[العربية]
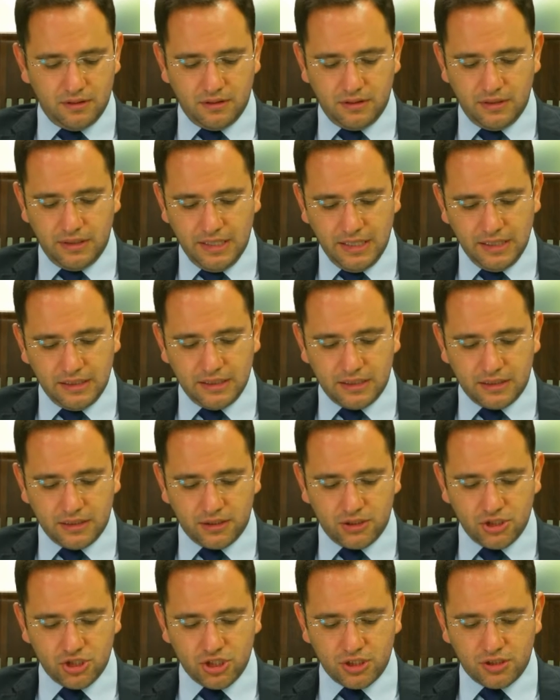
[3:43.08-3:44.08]
نادر
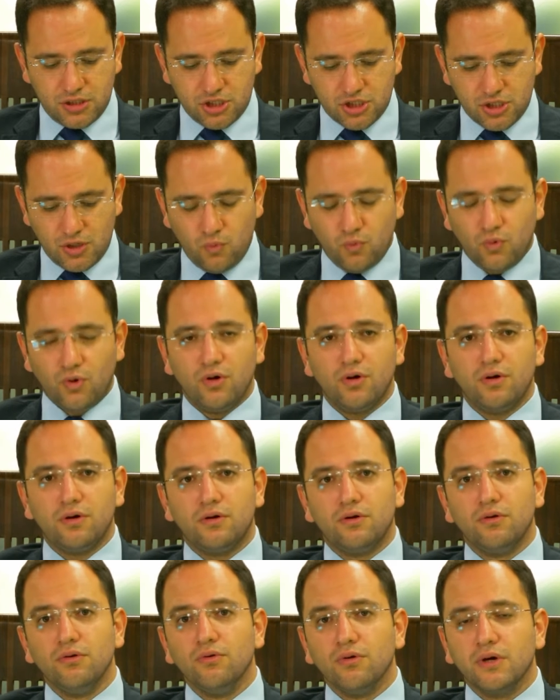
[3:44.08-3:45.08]
نتيجة تشوه
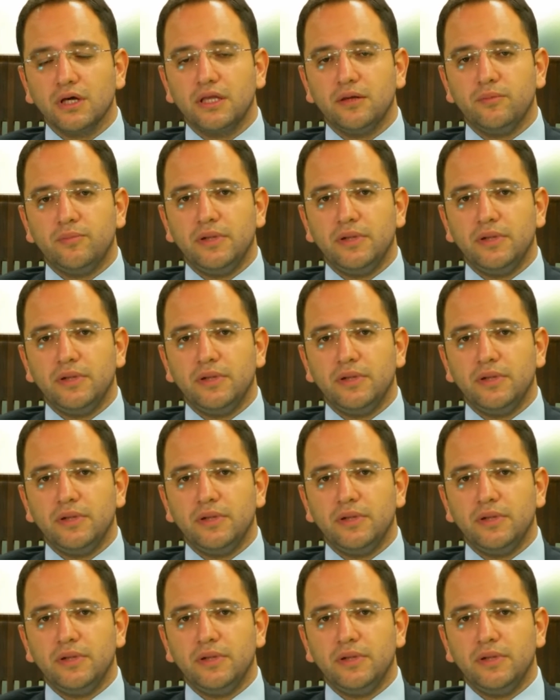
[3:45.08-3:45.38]
خلقي